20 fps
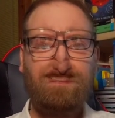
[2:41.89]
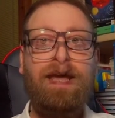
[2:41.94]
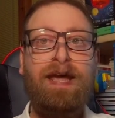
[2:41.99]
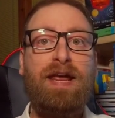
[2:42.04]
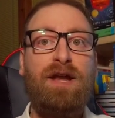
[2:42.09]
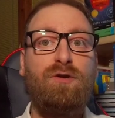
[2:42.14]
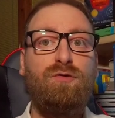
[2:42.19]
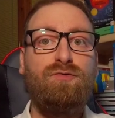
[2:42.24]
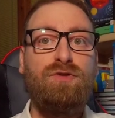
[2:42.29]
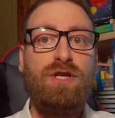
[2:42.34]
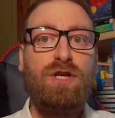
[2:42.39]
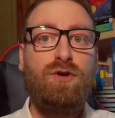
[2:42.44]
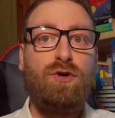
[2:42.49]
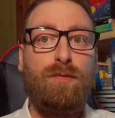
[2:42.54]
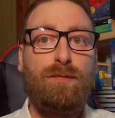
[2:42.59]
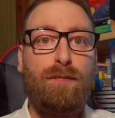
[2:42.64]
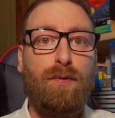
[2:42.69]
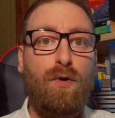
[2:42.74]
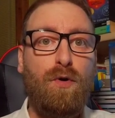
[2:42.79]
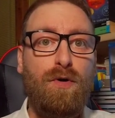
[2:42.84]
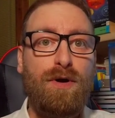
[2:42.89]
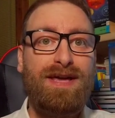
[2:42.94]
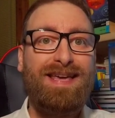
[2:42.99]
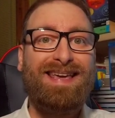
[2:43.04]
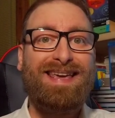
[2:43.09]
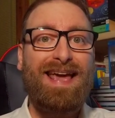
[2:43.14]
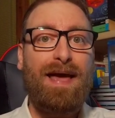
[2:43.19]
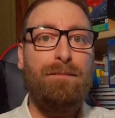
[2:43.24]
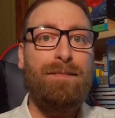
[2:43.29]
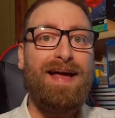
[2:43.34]
E non dico poi
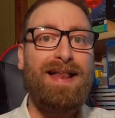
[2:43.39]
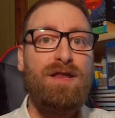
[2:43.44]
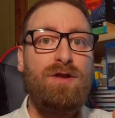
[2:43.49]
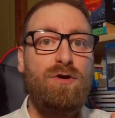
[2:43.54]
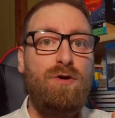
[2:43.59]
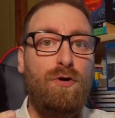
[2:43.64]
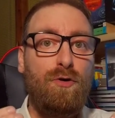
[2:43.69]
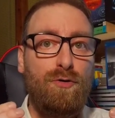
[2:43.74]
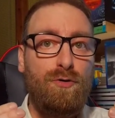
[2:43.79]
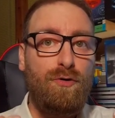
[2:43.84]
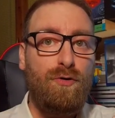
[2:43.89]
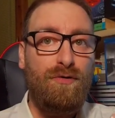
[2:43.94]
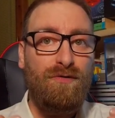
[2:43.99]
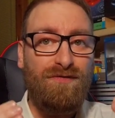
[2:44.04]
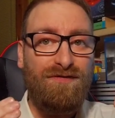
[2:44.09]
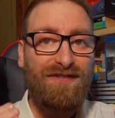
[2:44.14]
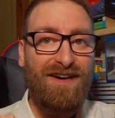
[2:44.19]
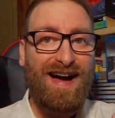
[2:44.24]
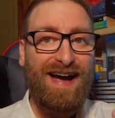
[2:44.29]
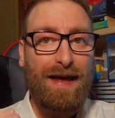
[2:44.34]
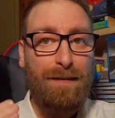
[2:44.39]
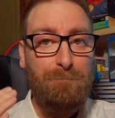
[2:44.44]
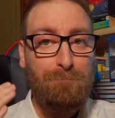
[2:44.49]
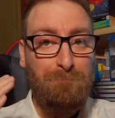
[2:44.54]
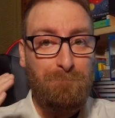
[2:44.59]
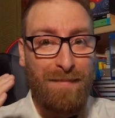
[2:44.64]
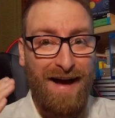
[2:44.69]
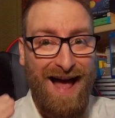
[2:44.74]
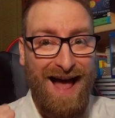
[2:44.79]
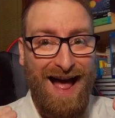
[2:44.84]
che è meglio non fare
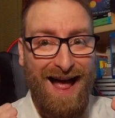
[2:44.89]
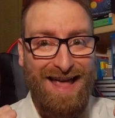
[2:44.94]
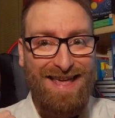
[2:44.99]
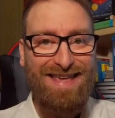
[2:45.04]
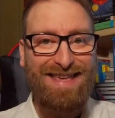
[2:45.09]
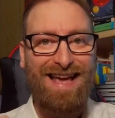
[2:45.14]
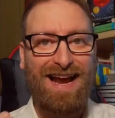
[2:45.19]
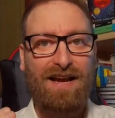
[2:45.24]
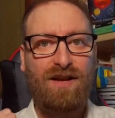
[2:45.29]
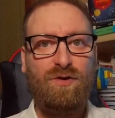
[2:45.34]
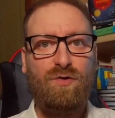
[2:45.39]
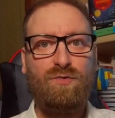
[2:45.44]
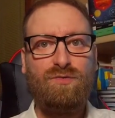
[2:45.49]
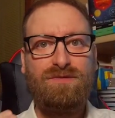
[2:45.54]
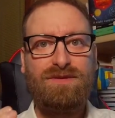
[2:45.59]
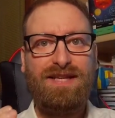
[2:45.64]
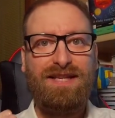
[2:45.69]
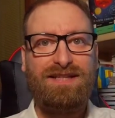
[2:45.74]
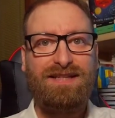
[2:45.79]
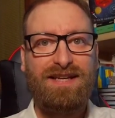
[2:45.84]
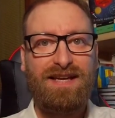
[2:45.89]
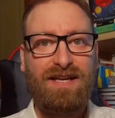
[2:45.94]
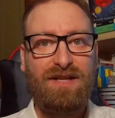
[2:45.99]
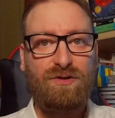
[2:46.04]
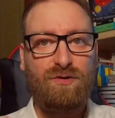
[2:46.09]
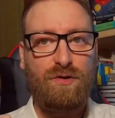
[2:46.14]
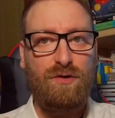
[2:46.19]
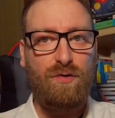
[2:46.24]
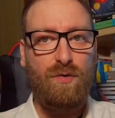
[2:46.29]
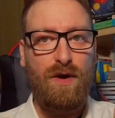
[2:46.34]
mai alcun
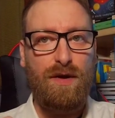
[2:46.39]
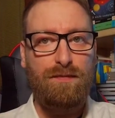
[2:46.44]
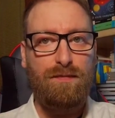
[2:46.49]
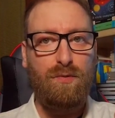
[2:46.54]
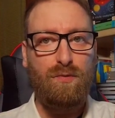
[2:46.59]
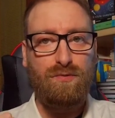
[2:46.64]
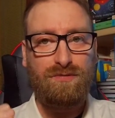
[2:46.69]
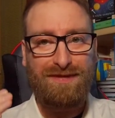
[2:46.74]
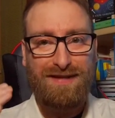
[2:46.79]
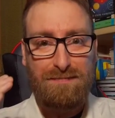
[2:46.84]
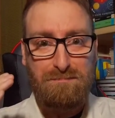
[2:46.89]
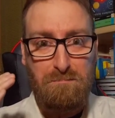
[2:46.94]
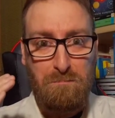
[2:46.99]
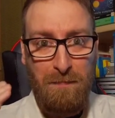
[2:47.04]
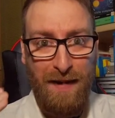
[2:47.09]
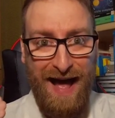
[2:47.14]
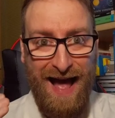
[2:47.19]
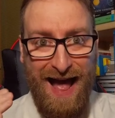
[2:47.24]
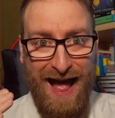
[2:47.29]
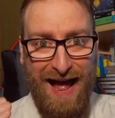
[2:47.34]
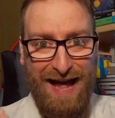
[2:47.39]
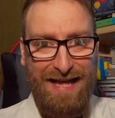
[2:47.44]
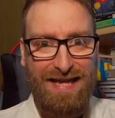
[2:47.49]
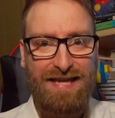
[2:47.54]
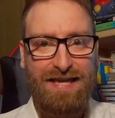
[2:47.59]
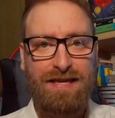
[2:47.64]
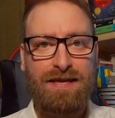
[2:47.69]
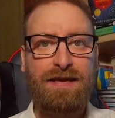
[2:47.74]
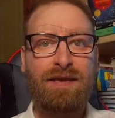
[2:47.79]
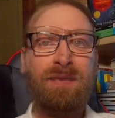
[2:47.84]
detrito in quei punti,
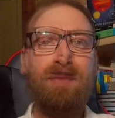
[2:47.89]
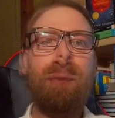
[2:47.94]
mai!